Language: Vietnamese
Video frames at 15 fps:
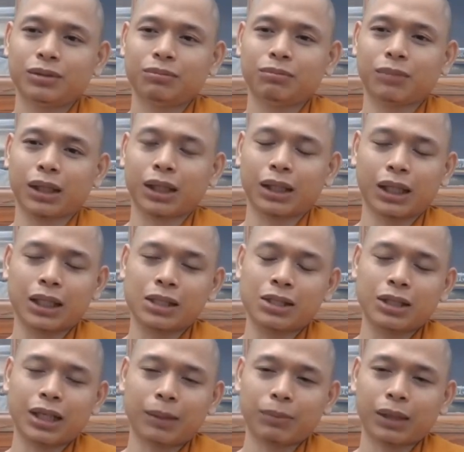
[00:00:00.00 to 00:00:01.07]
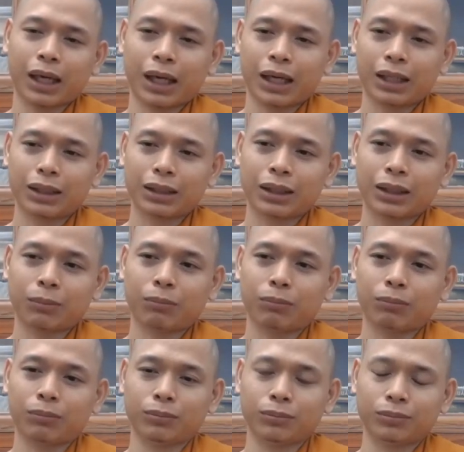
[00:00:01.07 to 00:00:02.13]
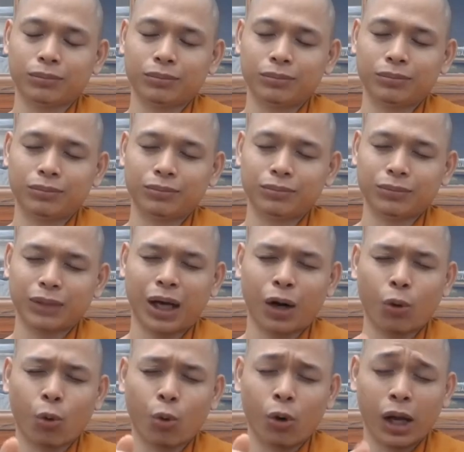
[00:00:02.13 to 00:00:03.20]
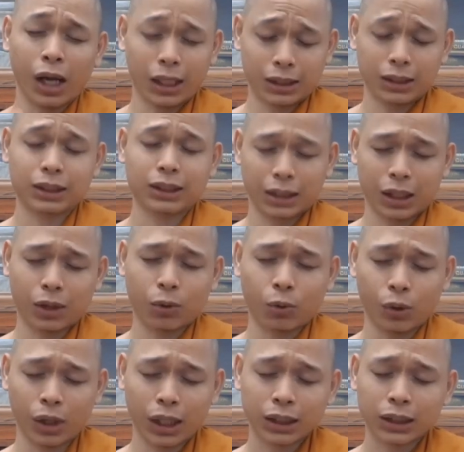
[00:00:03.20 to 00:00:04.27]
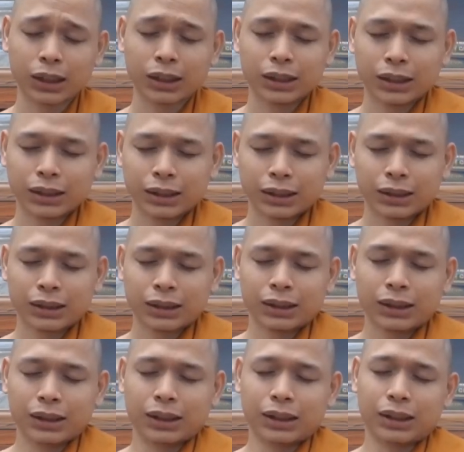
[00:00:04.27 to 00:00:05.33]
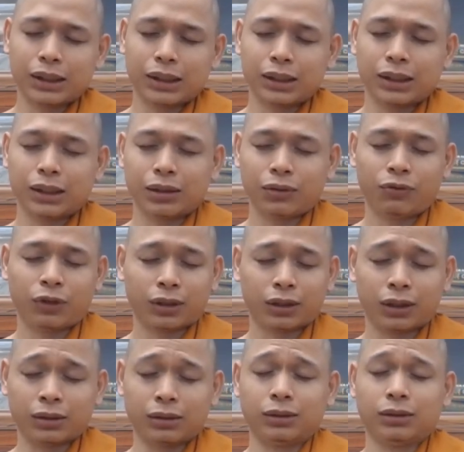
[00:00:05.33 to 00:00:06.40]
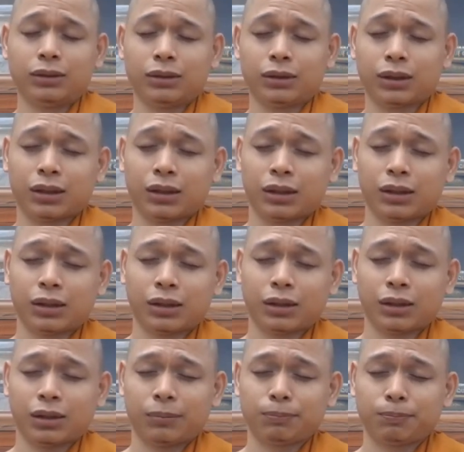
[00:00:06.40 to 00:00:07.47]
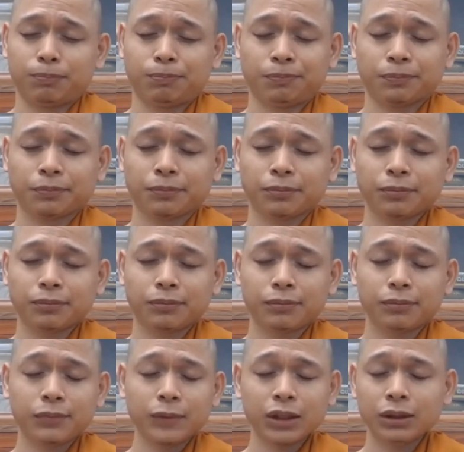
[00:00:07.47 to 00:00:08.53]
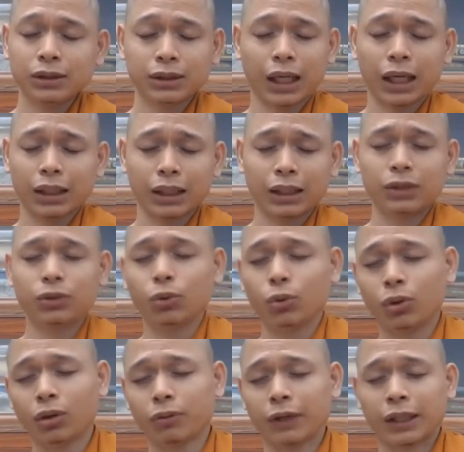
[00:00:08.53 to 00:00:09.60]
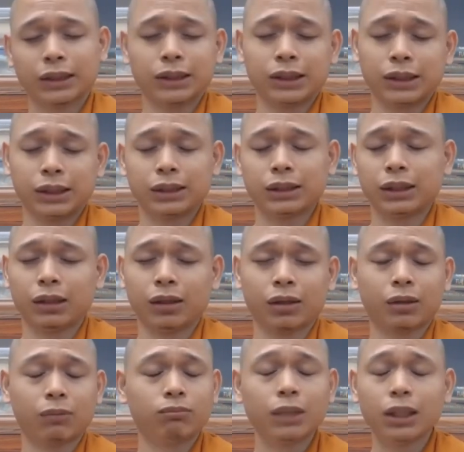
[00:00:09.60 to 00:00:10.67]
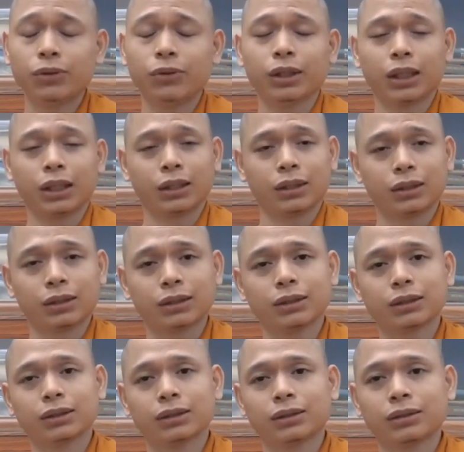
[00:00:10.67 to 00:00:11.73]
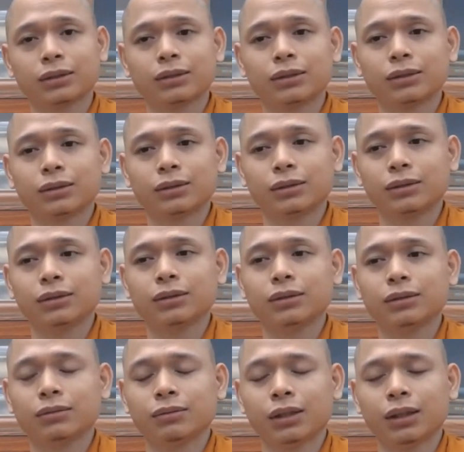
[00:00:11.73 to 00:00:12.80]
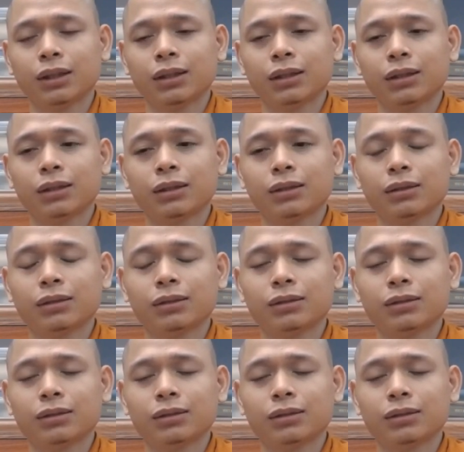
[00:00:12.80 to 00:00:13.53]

mà cái này sư giám cá là hầu hết hầu hết uh, phật tử uh, các cái chùa phát triển thì họ không biết chuyện này Ờ, và